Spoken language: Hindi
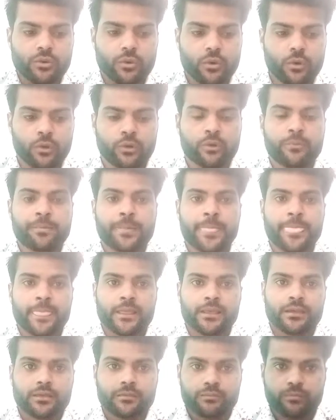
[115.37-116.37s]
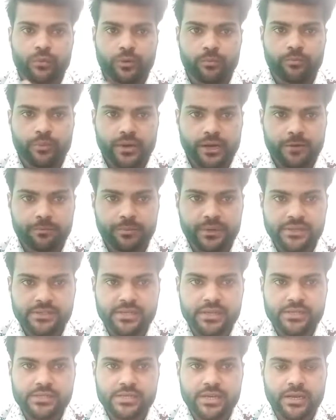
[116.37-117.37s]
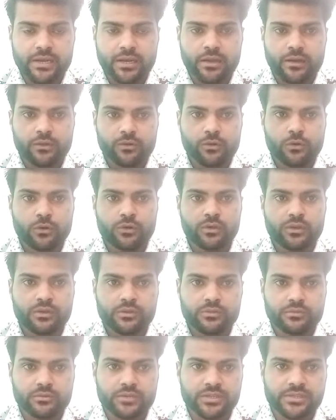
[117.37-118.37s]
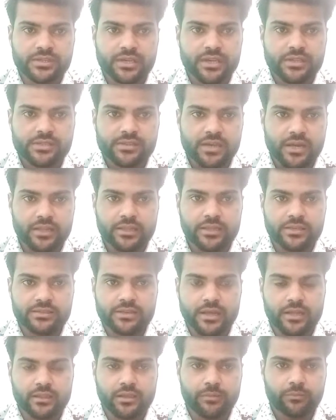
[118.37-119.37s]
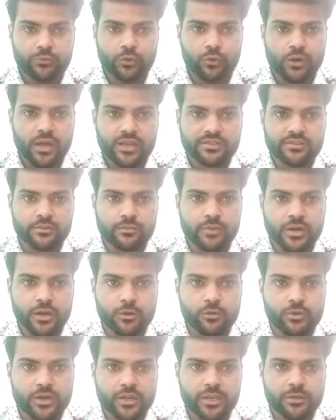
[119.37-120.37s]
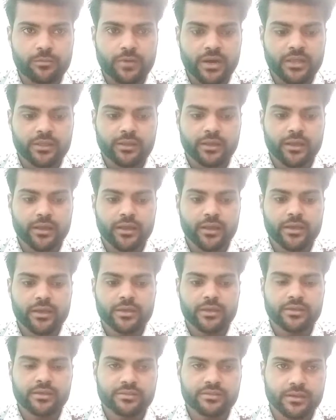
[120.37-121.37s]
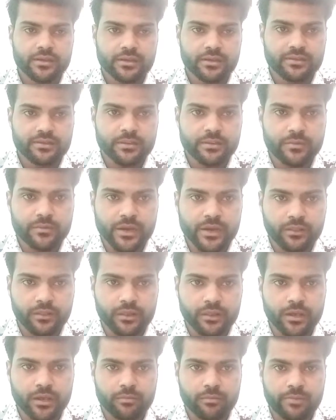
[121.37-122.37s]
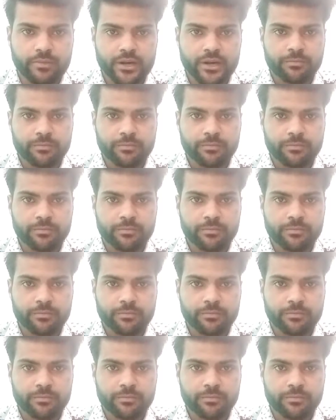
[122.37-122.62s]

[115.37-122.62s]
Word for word: और वो ब्लड प्रेशर चेक कर और इसके साथ ही साथ अब थोड़ा सा बड़े हुए की बात करेंगे जैसे किसी व्यक्ति का ब्लड